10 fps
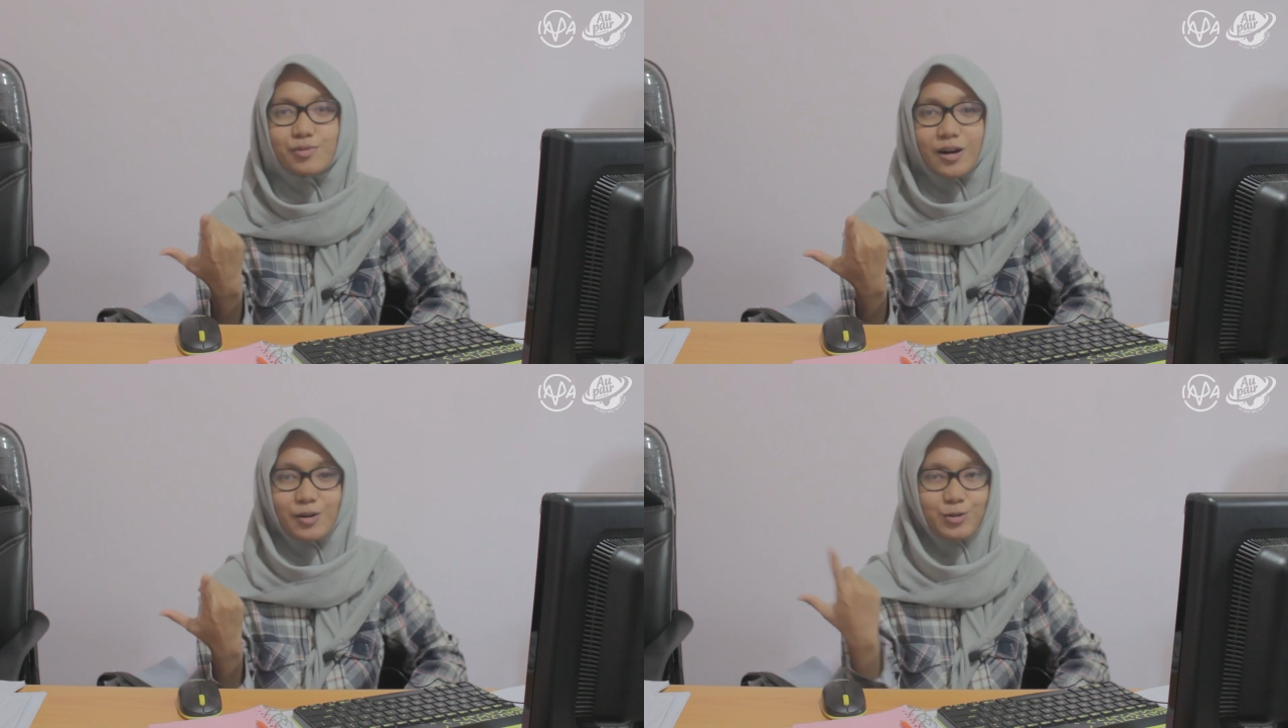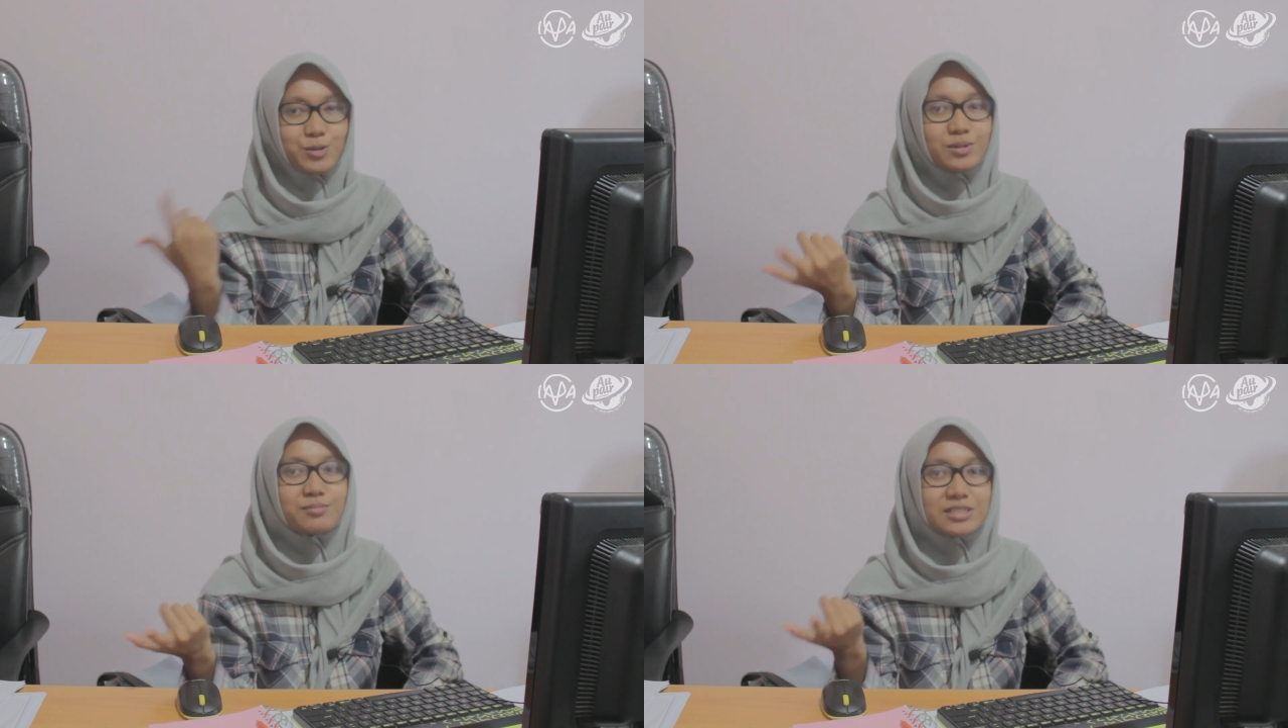bulan
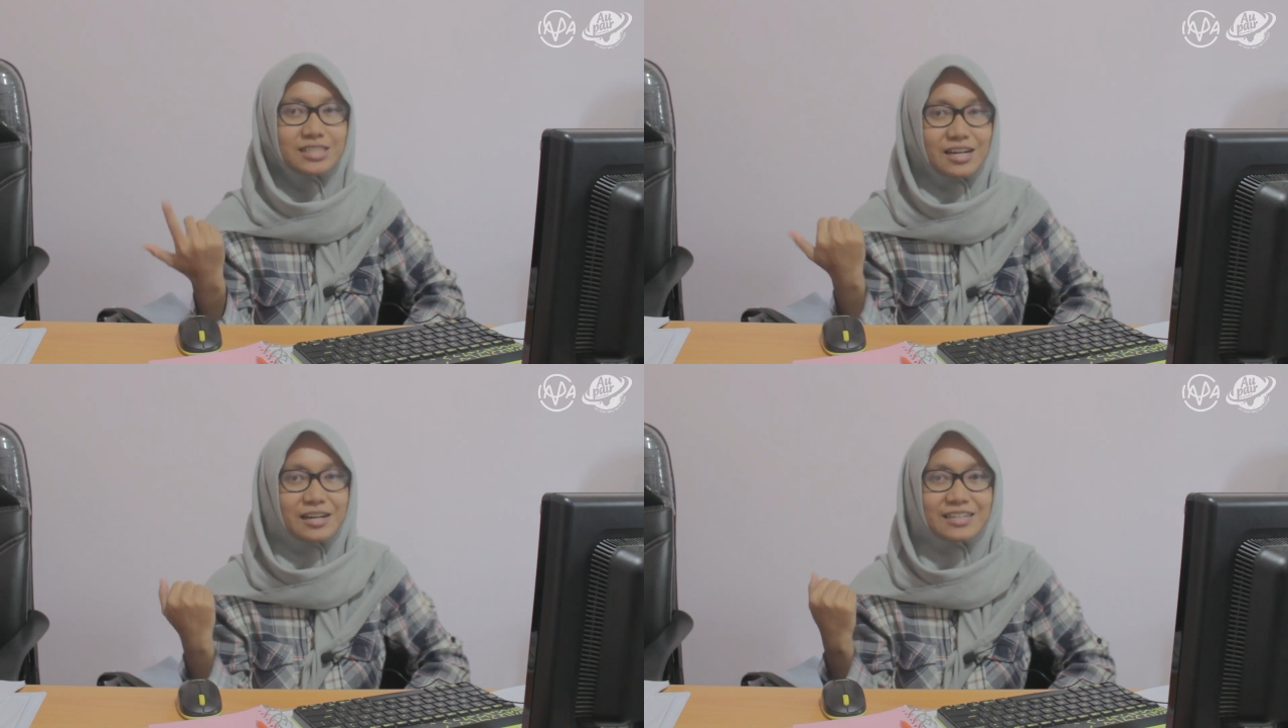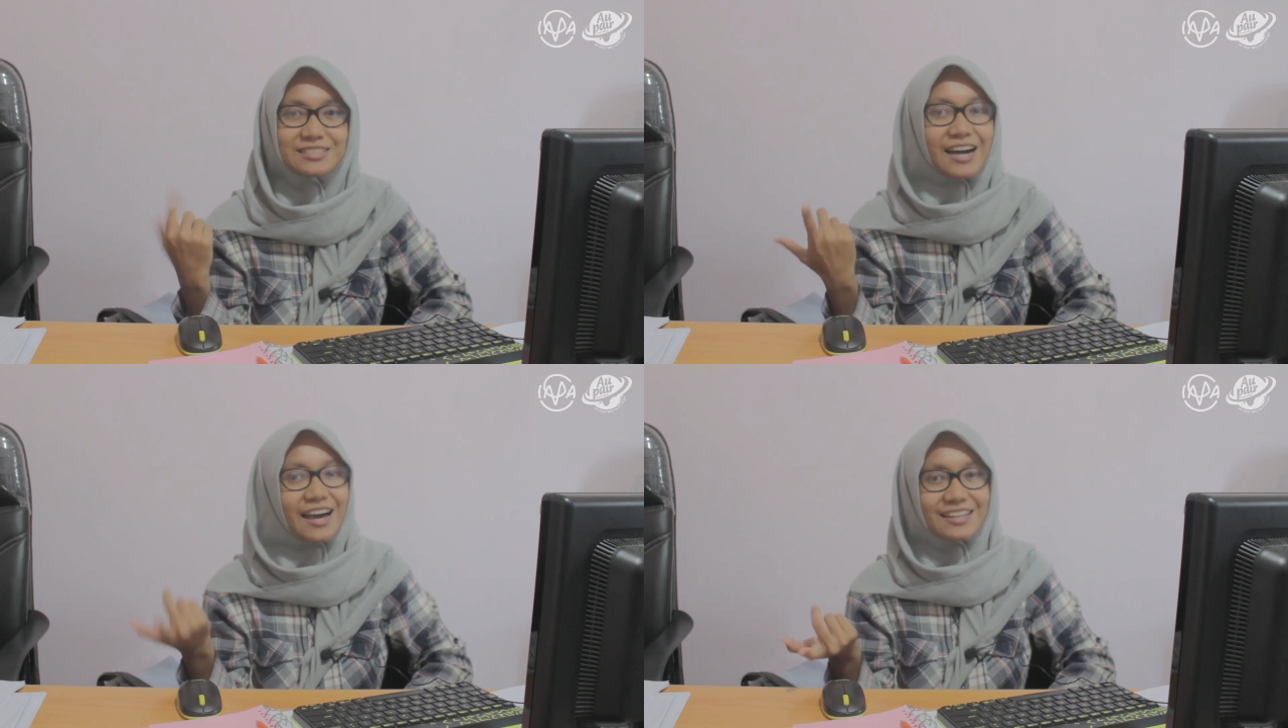Oktober bisa
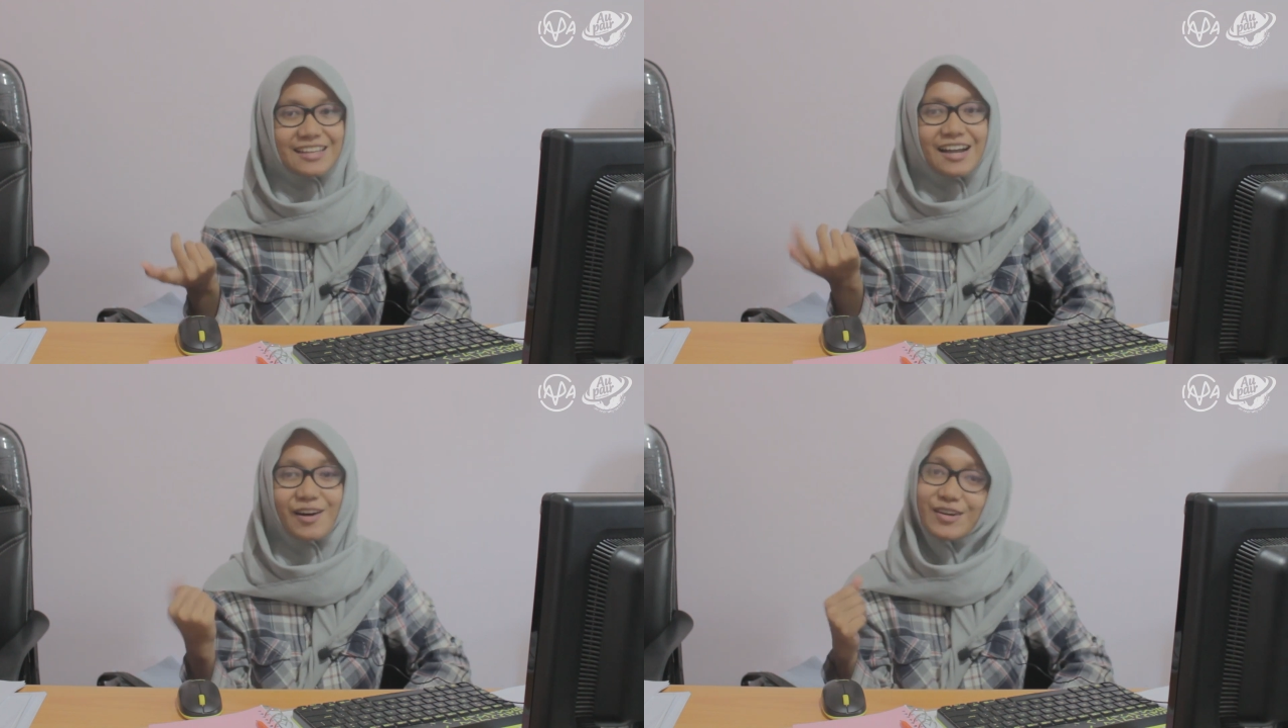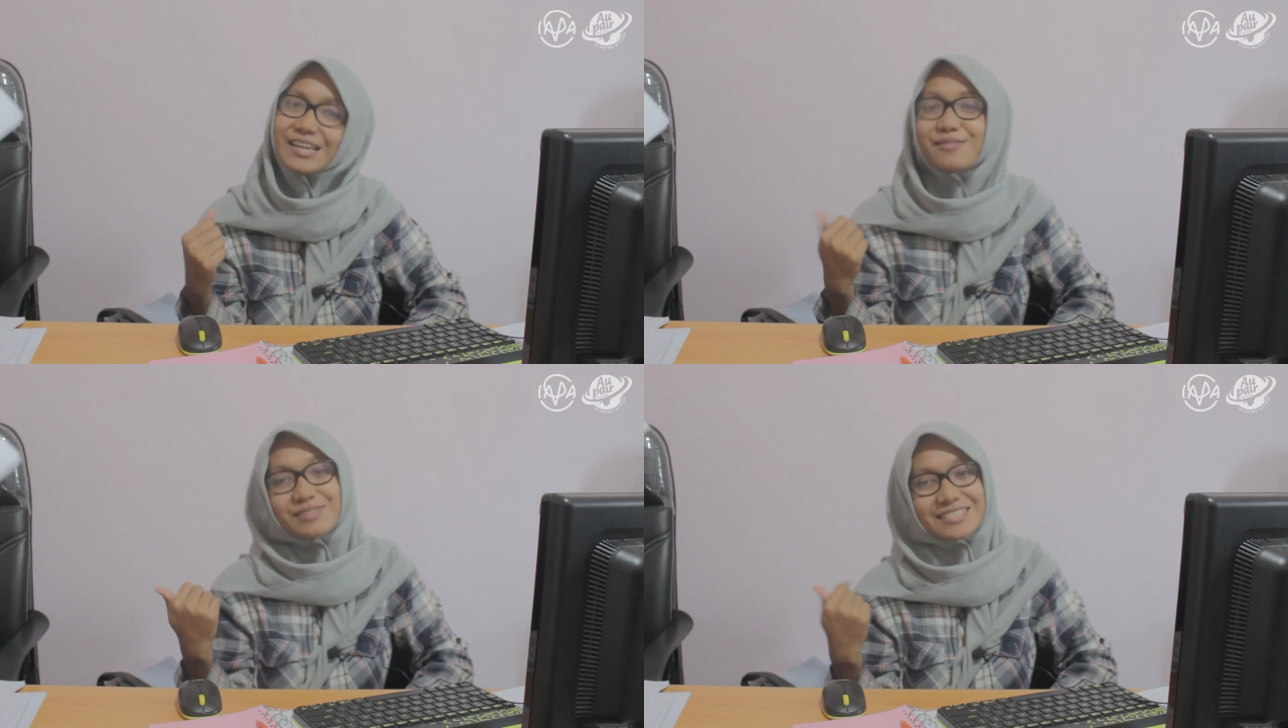ke Jakarta oh iya